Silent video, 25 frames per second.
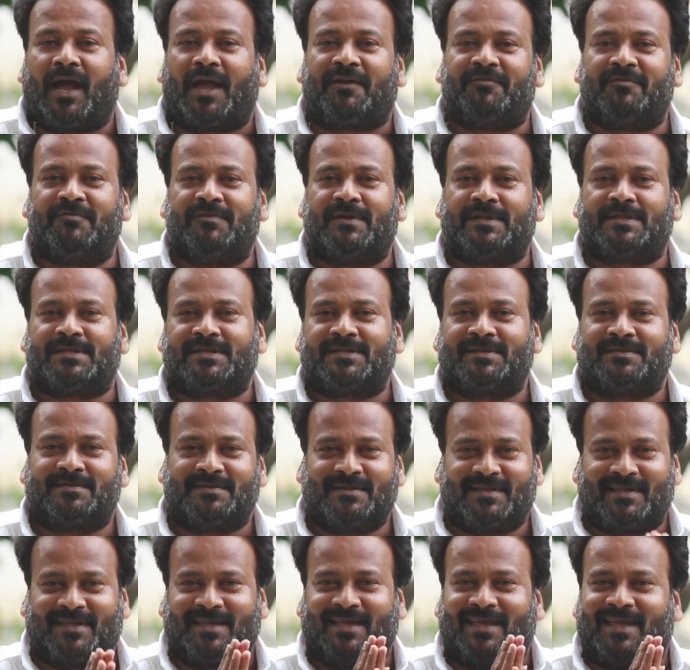ஹாய் விவஸ்
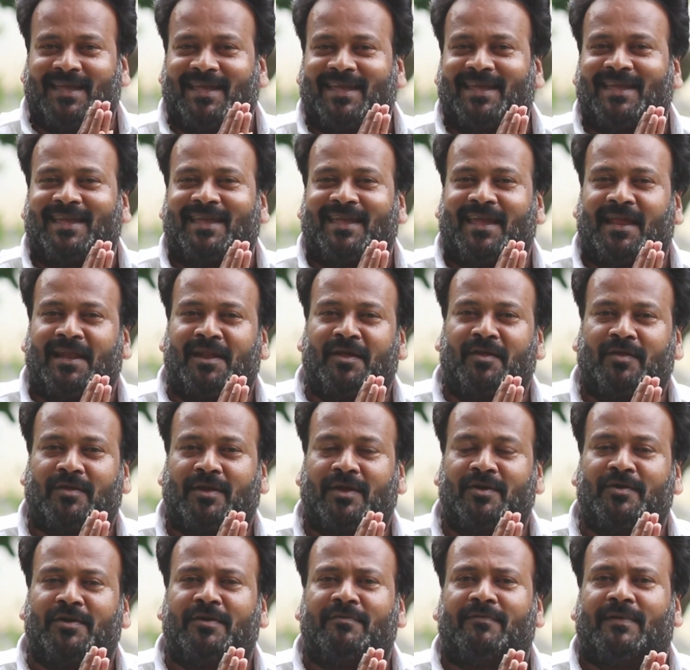
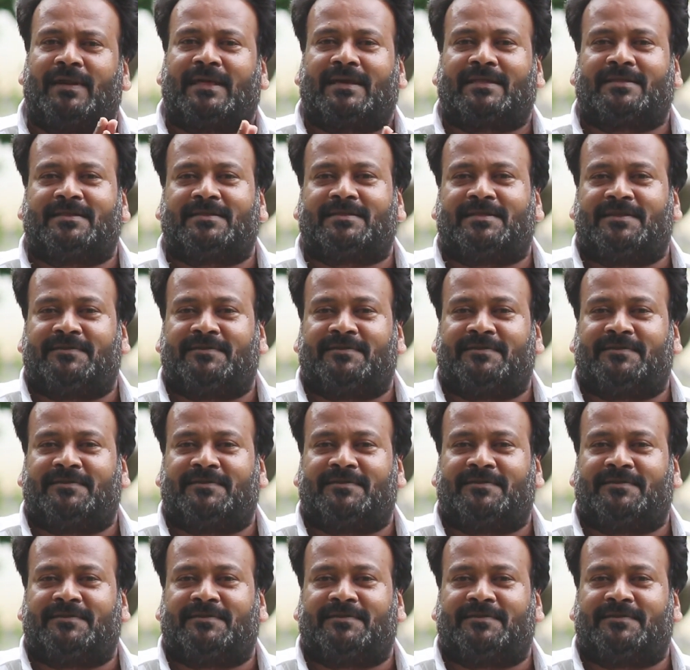எல்லோருக்கும் என்னுடைய வணக்கத்தை